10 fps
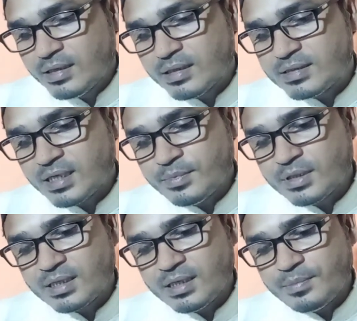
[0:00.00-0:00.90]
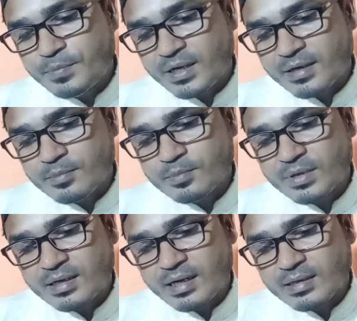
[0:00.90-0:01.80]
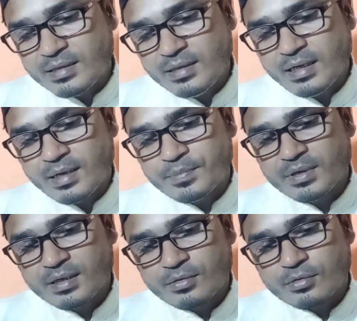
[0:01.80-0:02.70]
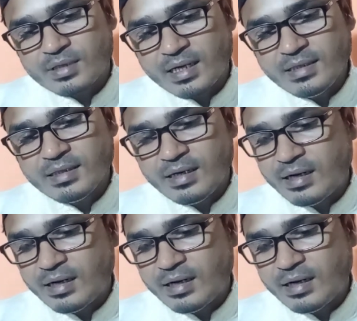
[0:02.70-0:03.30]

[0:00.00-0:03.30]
कि जबकि पैगम्बरान ही अपने खुदाई